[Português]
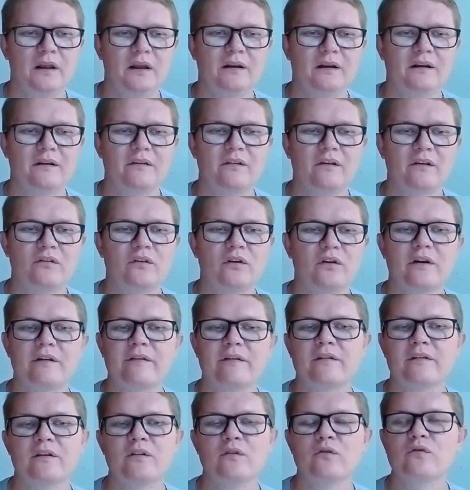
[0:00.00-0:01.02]
Nessas horas,
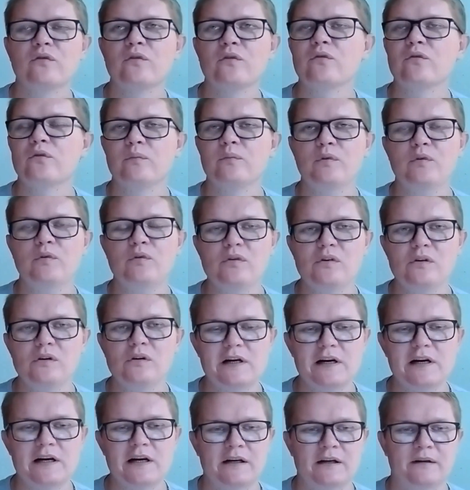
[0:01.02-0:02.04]
Deus costuma
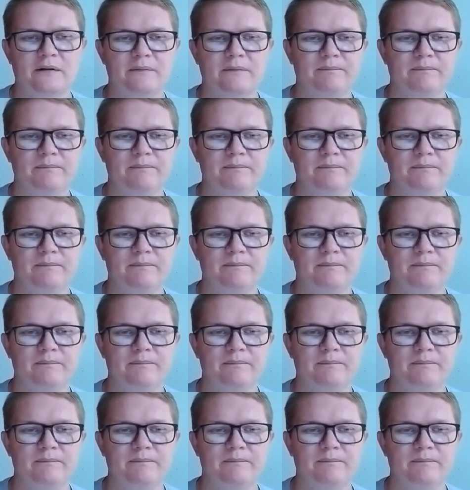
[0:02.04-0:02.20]
colocar